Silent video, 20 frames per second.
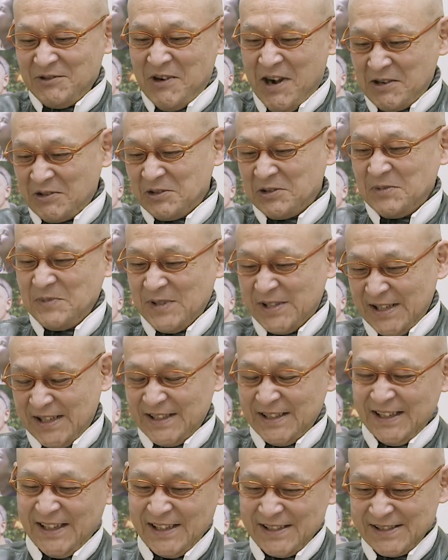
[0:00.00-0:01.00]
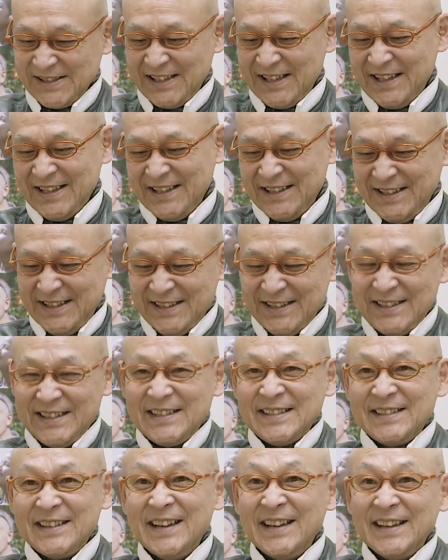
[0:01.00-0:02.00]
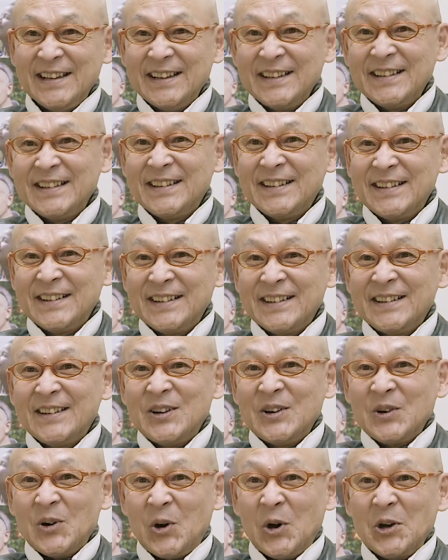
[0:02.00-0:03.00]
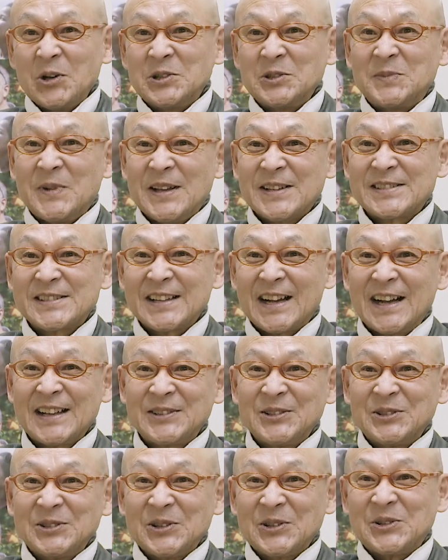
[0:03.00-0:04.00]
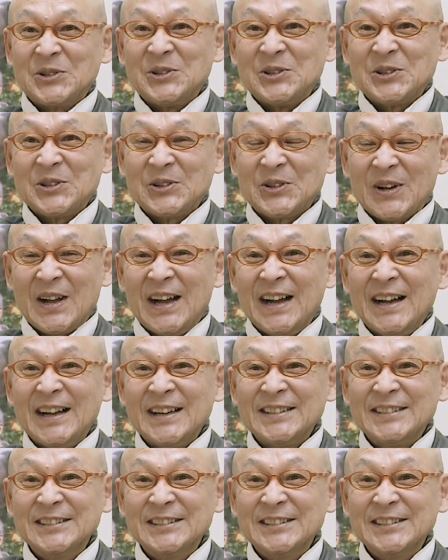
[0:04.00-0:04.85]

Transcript: 枠組みされたやつだね書いてましたよねオイルベースがどうのこうのとか